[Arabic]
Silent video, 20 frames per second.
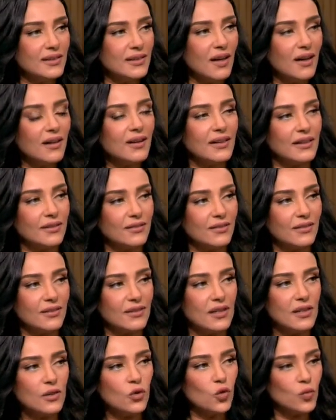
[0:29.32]
خرجت
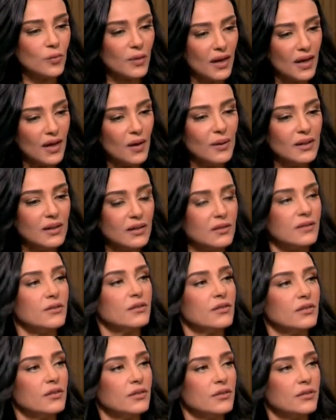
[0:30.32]
انتوا مع ولا ضد؟
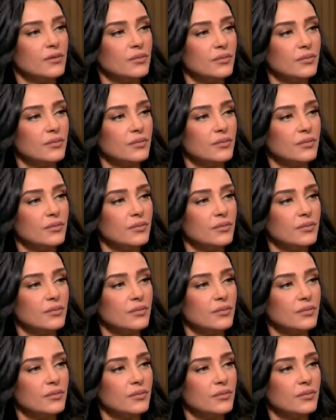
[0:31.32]
انا